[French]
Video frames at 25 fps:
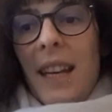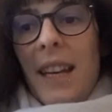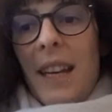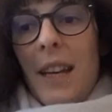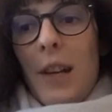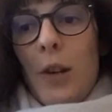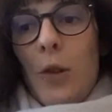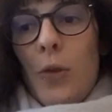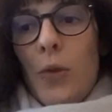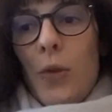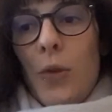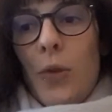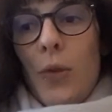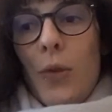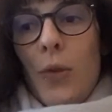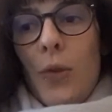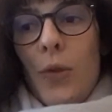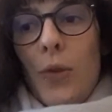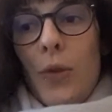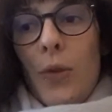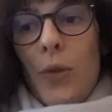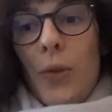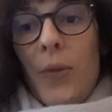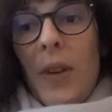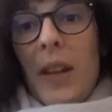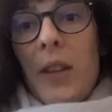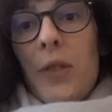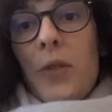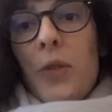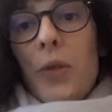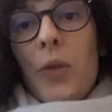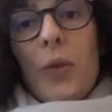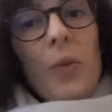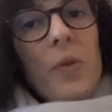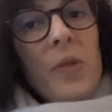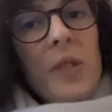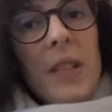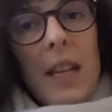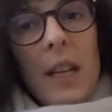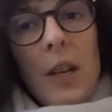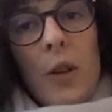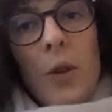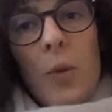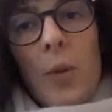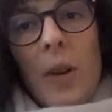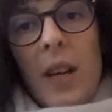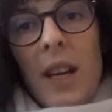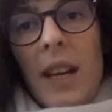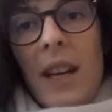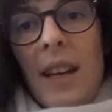et le, fait de
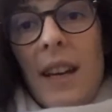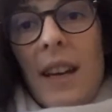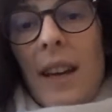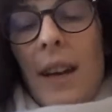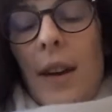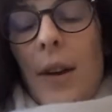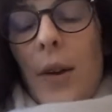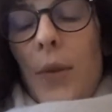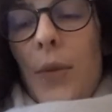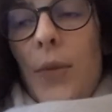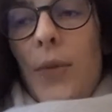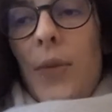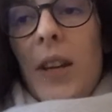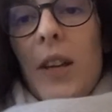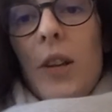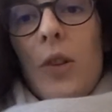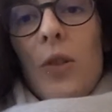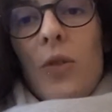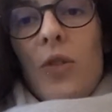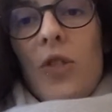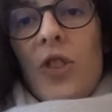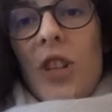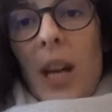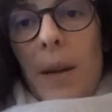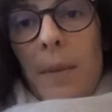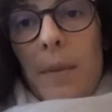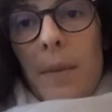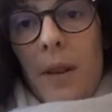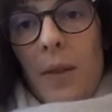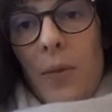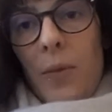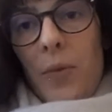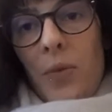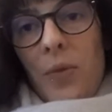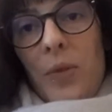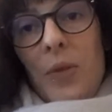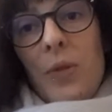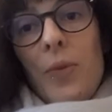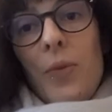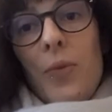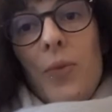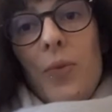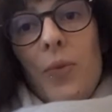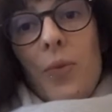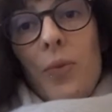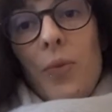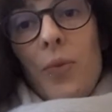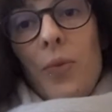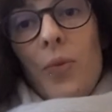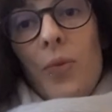continuer fait que jamais vous,
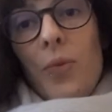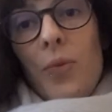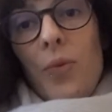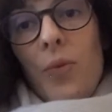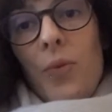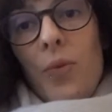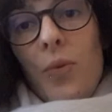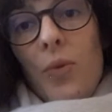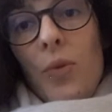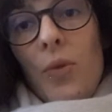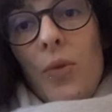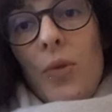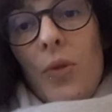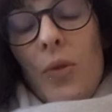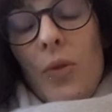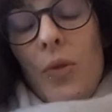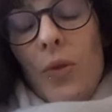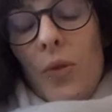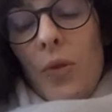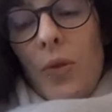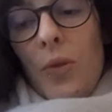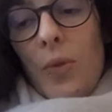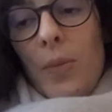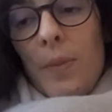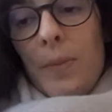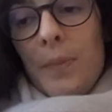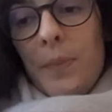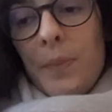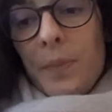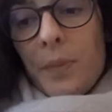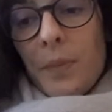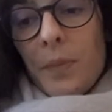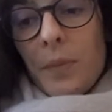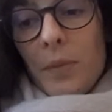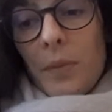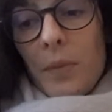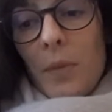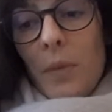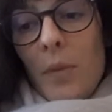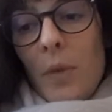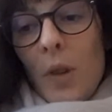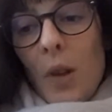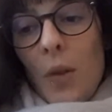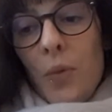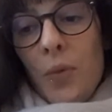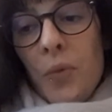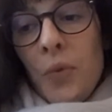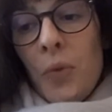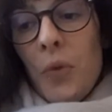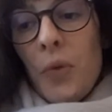vous, ne,
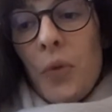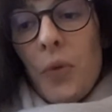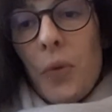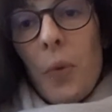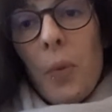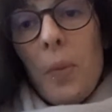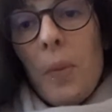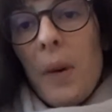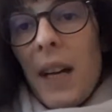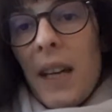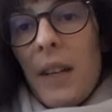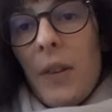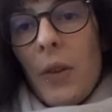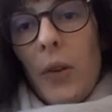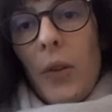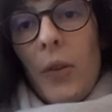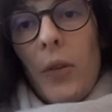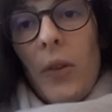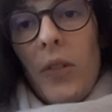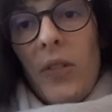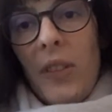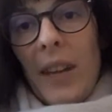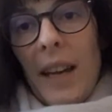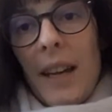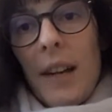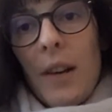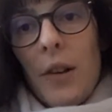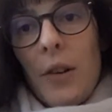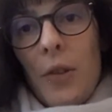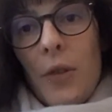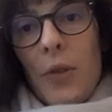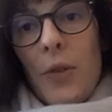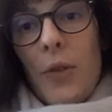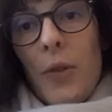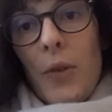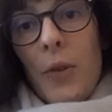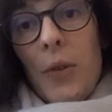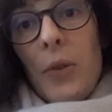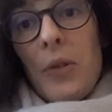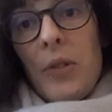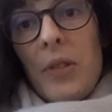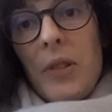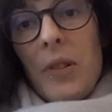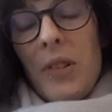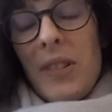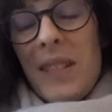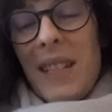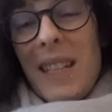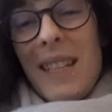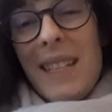vous ne tomberez dans ce cercle,
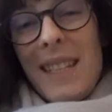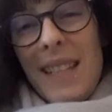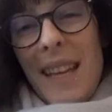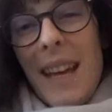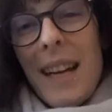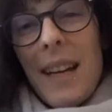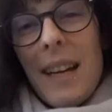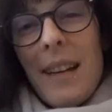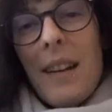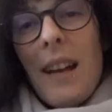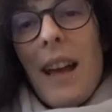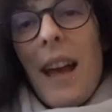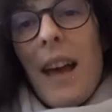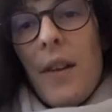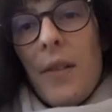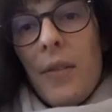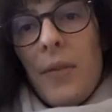dans ces cercles,